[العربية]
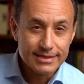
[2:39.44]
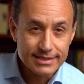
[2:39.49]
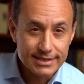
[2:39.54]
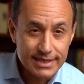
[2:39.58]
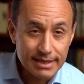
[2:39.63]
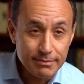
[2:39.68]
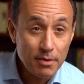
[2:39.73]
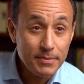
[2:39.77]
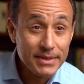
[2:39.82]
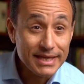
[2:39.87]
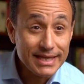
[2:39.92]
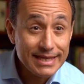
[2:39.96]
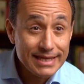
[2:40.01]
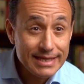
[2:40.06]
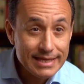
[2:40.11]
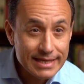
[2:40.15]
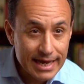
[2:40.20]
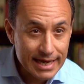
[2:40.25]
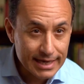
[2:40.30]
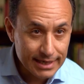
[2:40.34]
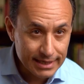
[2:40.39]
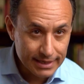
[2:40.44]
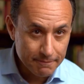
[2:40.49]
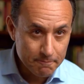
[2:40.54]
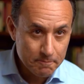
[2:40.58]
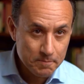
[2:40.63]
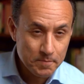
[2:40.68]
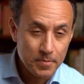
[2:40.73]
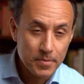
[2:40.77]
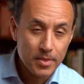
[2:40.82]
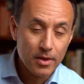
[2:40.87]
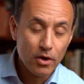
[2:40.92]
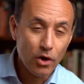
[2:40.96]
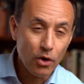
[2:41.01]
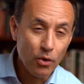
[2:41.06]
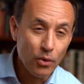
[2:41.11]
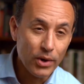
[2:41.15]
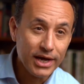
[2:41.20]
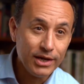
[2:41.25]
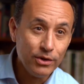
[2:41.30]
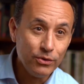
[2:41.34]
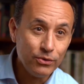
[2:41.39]
السبب الثاني
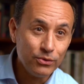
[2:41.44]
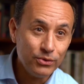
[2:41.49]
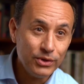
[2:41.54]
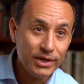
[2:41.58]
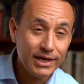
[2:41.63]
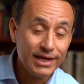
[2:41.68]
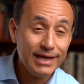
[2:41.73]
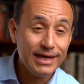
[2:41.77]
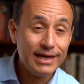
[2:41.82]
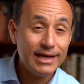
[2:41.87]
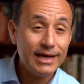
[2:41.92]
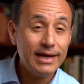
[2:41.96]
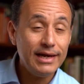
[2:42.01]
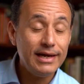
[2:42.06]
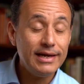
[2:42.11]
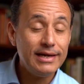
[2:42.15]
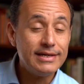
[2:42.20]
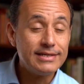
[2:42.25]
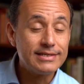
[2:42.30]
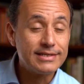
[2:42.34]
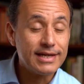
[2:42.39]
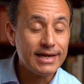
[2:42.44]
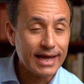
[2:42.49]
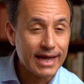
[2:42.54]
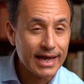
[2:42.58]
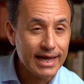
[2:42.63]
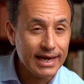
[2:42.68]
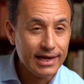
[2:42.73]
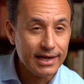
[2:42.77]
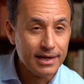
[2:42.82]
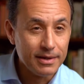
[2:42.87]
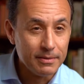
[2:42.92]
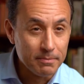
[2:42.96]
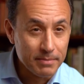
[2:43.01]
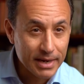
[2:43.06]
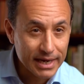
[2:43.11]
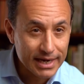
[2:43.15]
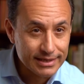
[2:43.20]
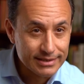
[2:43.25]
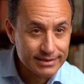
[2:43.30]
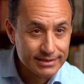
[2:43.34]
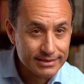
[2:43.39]
هو انه السنغال
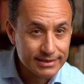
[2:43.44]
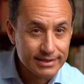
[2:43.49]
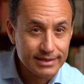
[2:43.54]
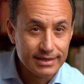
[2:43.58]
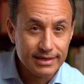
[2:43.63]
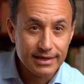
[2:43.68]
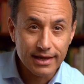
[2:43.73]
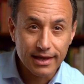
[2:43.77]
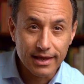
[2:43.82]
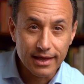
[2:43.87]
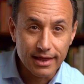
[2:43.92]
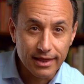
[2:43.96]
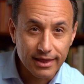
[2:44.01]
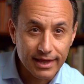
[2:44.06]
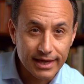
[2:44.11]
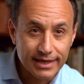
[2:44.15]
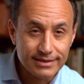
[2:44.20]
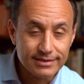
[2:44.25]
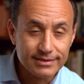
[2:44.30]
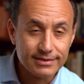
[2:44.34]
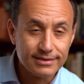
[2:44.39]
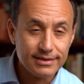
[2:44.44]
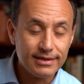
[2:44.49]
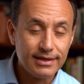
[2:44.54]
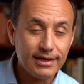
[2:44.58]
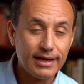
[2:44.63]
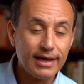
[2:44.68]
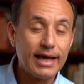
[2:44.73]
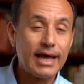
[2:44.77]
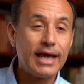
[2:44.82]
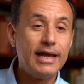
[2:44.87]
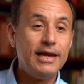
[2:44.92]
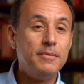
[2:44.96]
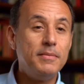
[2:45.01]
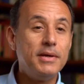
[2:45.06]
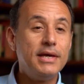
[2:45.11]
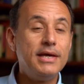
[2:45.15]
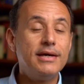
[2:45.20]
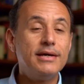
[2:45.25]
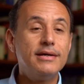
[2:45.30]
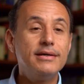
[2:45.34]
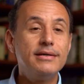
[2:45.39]
بلد ذات
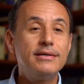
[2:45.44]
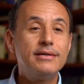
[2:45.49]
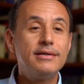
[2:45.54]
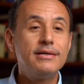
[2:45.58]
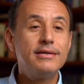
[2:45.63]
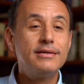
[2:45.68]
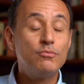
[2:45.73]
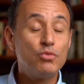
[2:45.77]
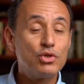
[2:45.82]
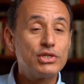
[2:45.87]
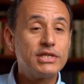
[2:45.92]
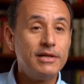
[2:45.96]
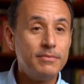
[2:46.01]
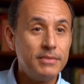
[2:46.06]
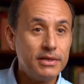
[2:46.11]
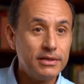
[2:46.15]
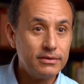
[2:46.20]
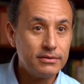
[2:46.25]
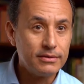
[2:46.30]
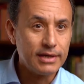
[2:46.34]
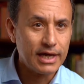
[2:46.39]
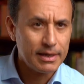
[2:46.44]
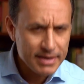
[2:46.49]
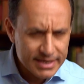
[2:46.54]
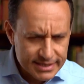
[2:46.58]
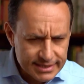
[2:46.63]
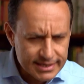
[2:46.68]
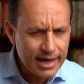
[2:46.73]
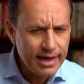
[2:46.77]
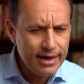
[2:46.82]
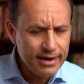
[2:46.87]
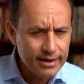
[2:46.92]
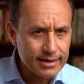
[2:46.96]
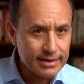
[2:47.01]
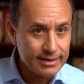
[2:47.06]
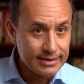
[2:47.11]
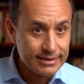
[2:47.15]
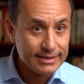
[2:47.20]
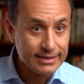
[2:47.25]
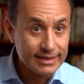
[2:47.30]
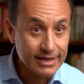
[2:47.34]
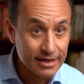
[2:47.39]
غالبيه مسلمه غالبيه
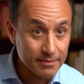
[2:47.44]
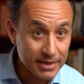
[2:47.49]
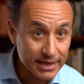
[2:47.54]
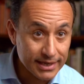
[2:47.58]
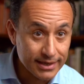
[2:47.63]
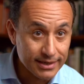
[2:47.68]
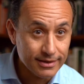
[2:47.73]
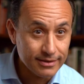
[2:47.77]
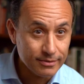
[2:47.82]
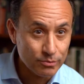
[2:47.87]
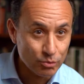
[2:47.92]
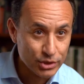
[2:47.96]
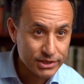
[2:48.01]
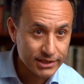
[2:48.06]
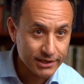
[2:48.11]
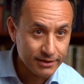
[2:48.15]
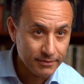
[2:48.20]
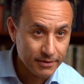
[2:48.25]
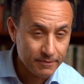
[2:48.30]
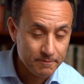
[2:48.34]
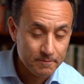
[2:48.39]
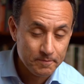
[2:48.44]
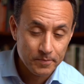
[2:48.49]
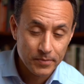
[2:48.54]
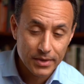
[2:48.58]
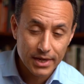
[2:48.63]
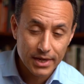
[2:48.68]
ساحقه كمان مسلمه